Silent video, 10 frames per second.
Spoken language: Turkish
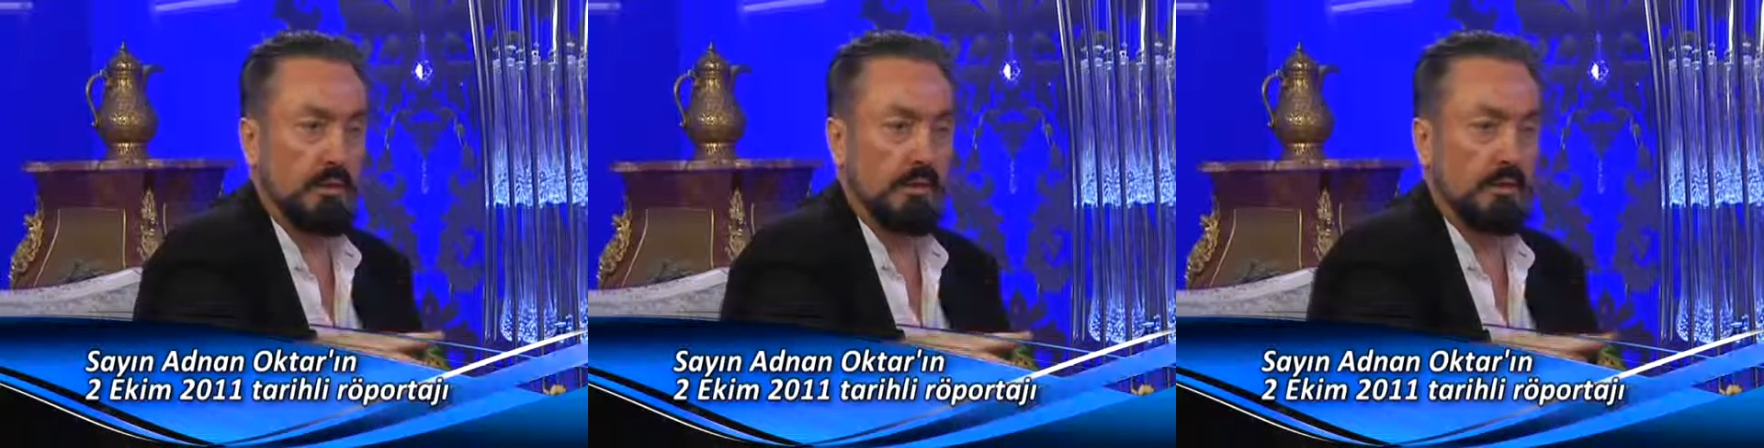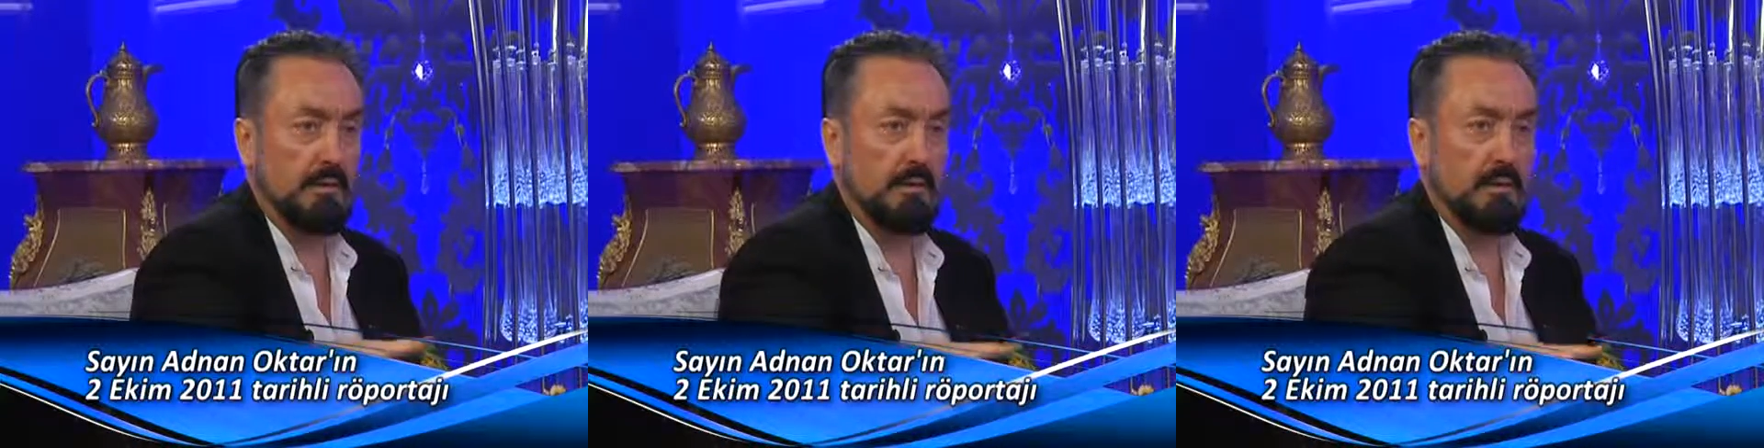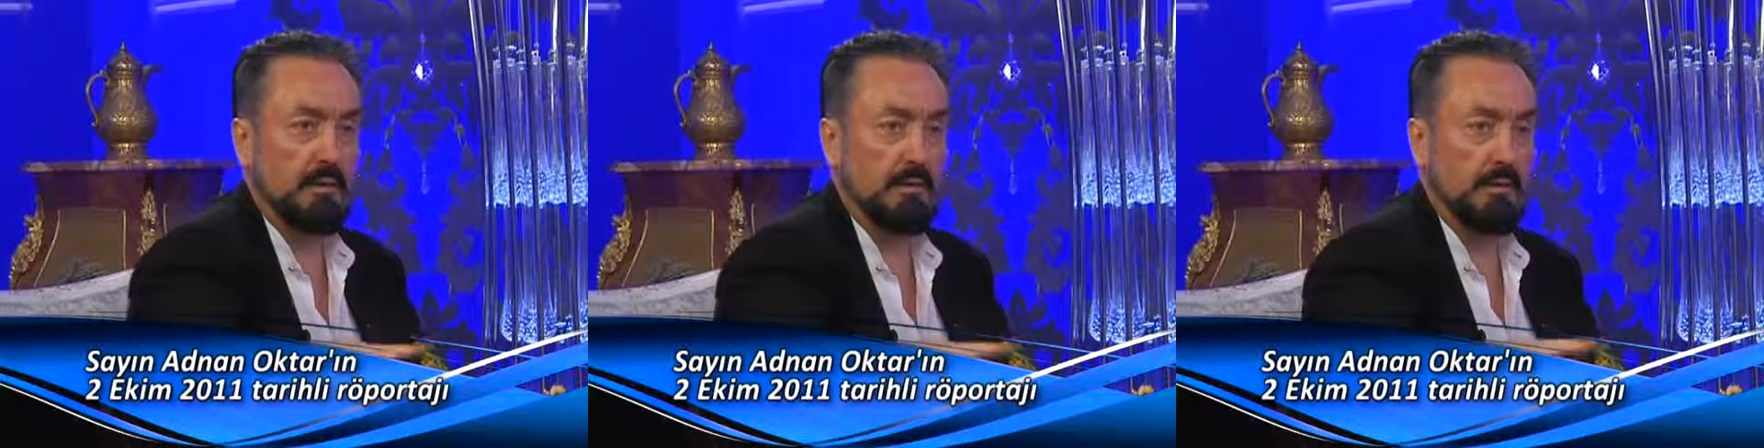getirdiler.
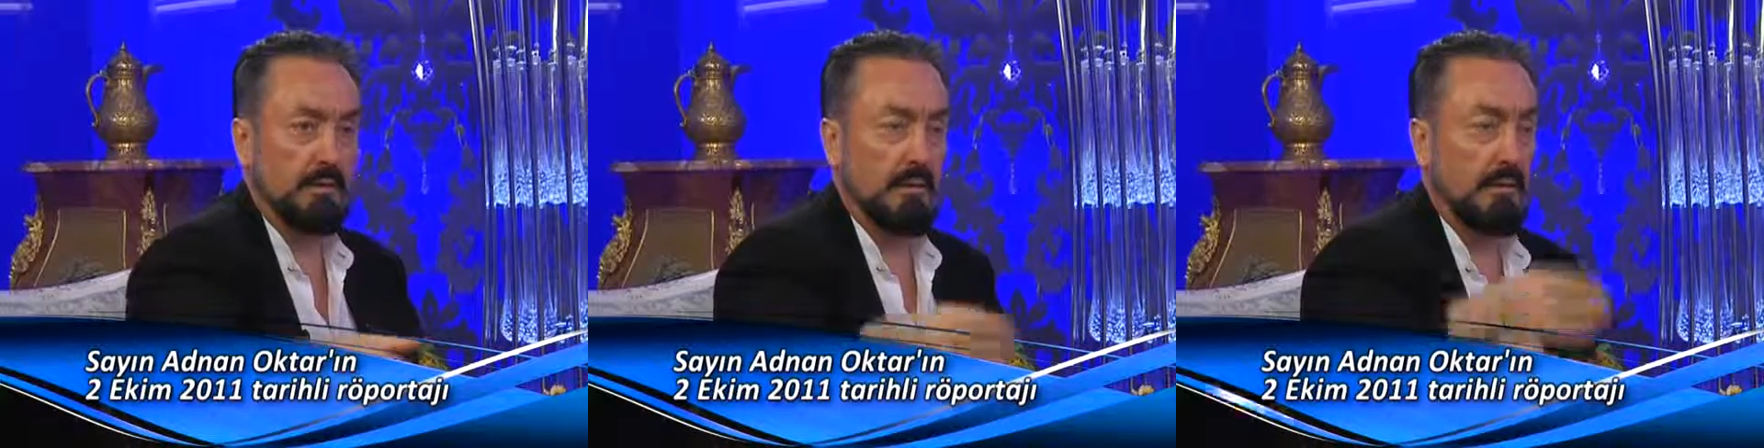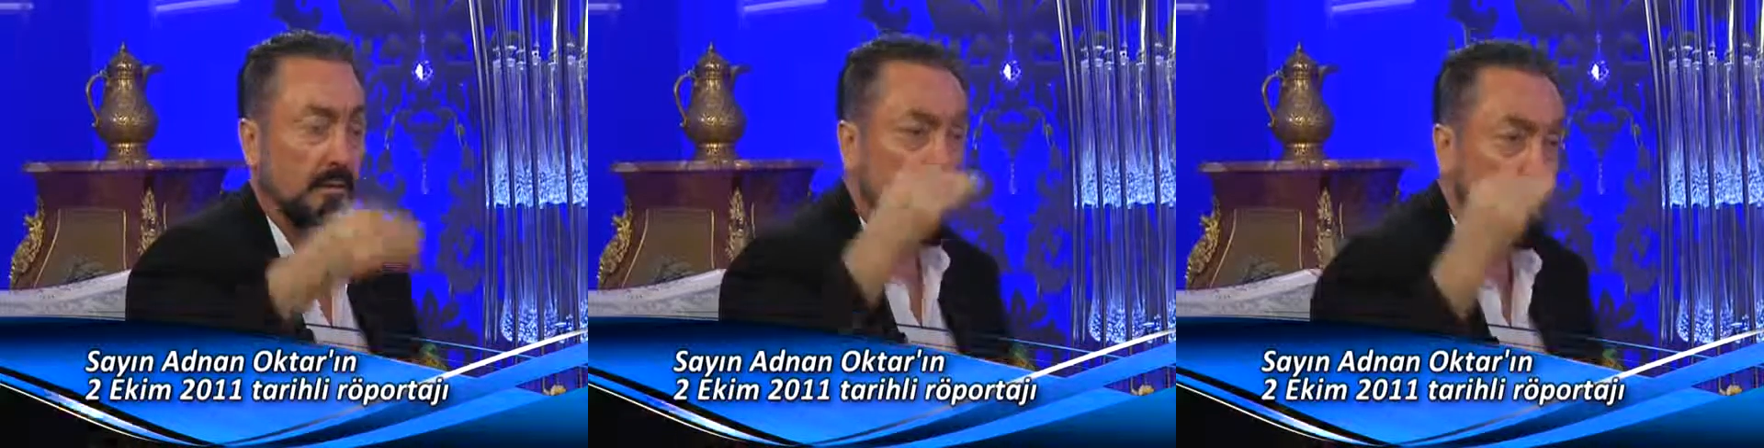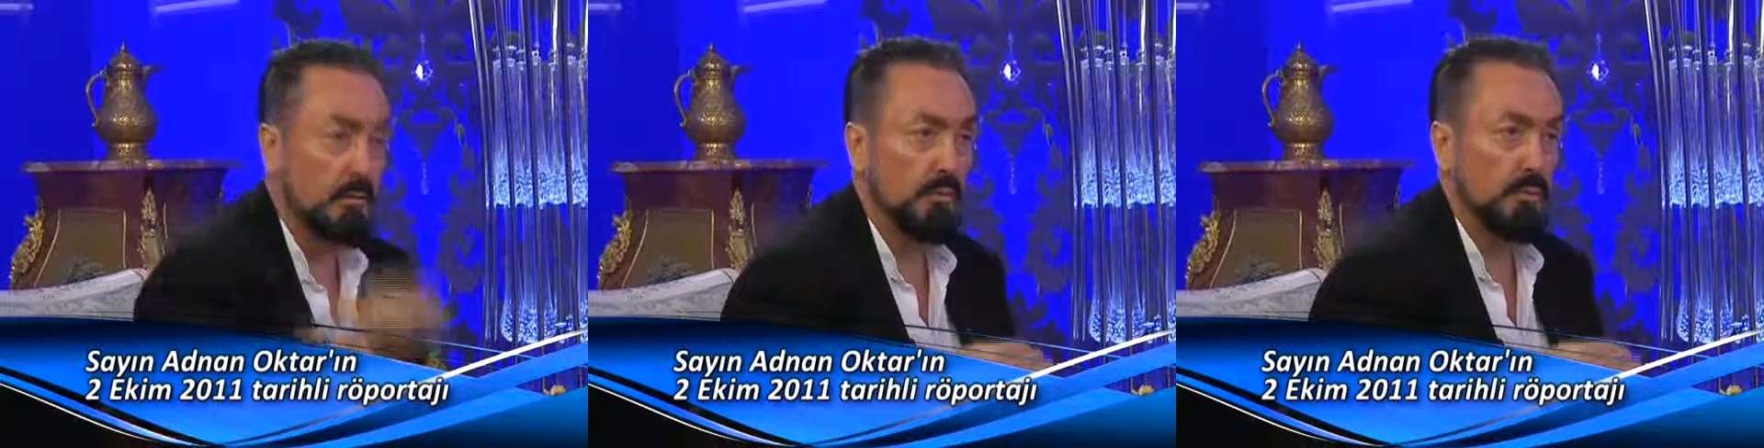Ve
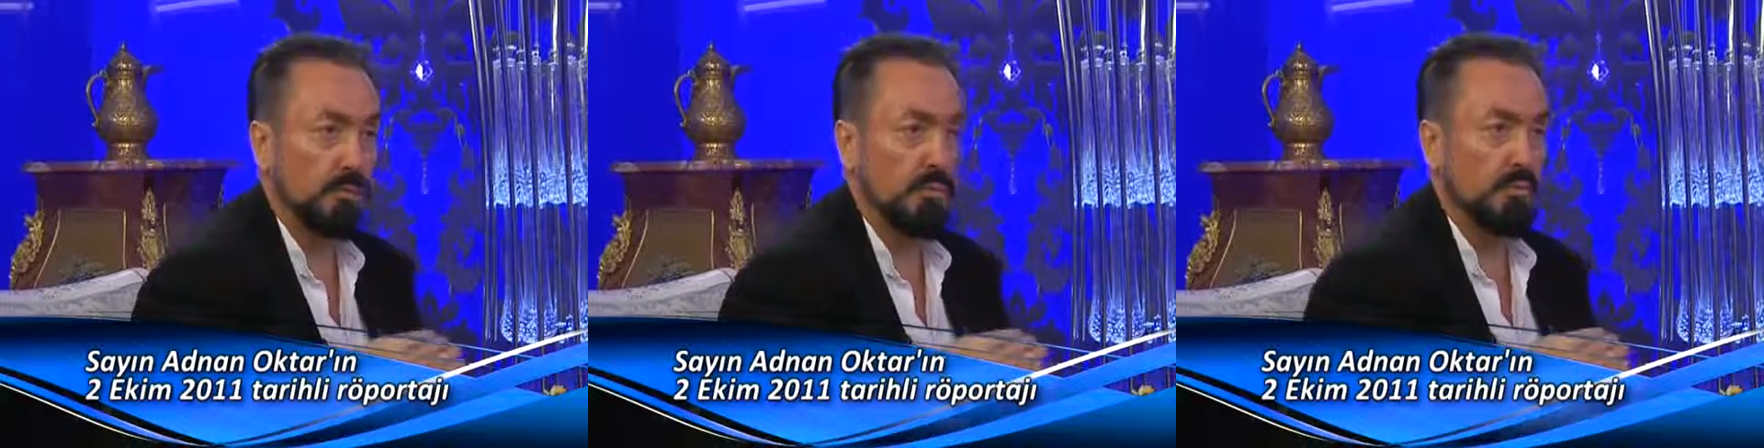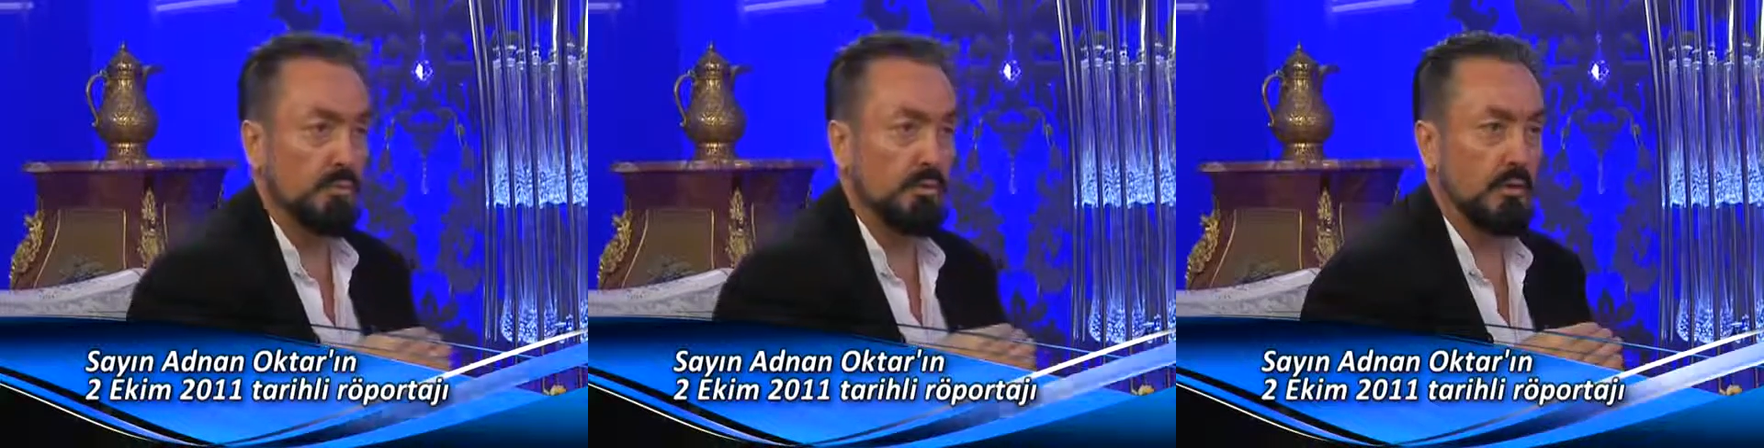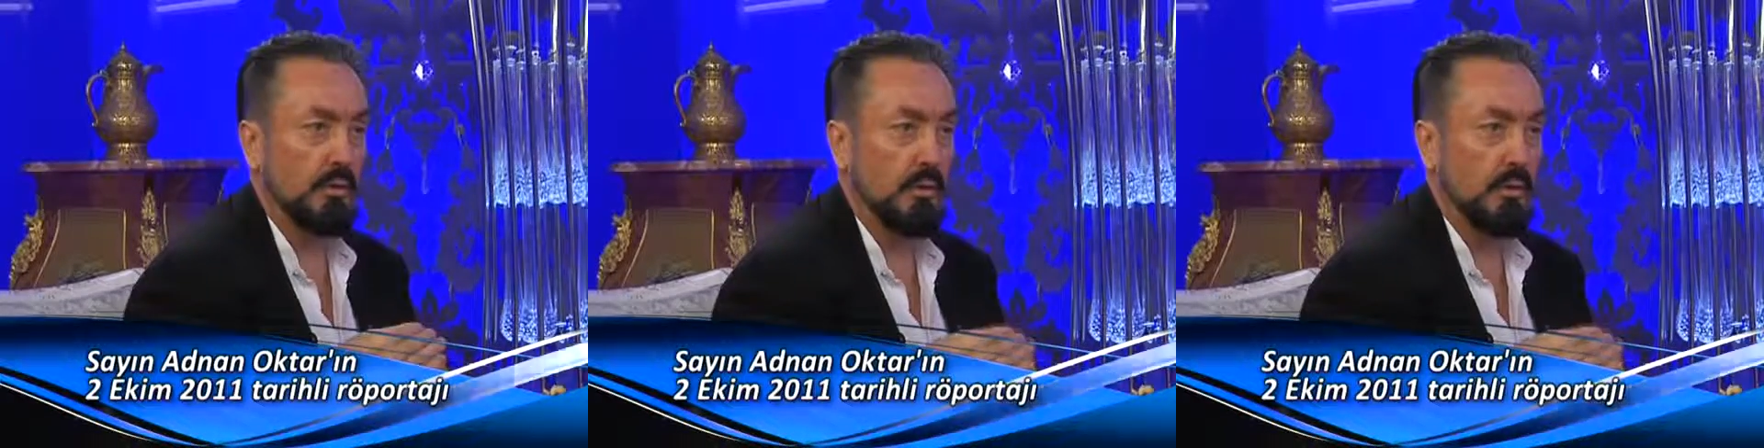hepsi bunu konuştu.